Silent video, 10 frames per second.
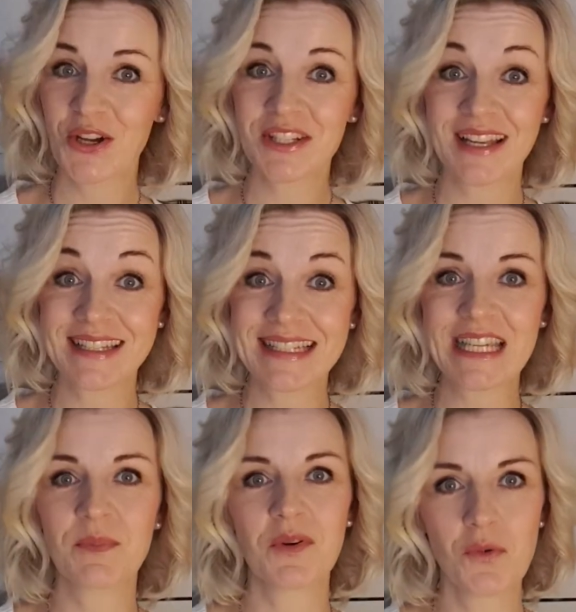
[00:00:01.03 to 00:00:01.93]
Gott hat
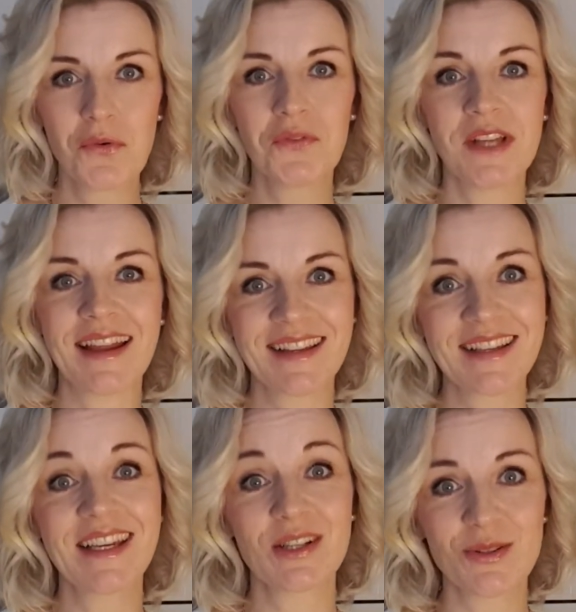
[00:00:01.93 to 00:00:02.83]
dich berufen, ein
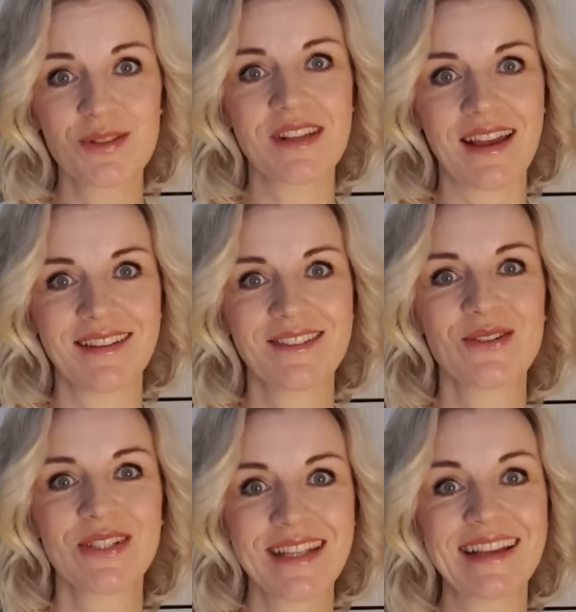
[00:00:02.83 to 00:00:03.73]
Krieger zu sein.
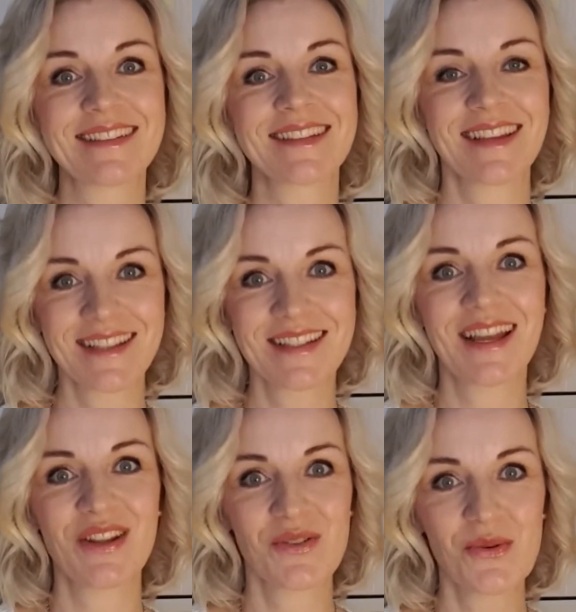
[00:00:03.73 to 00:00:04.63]
Und das ist
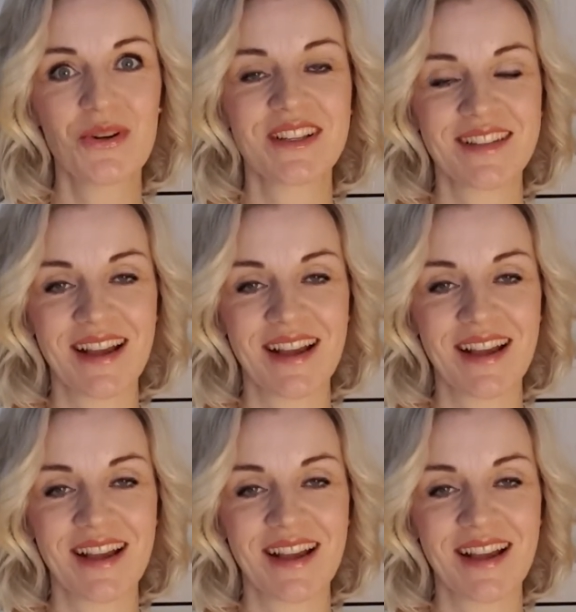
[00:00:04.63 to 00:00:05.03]
eine coole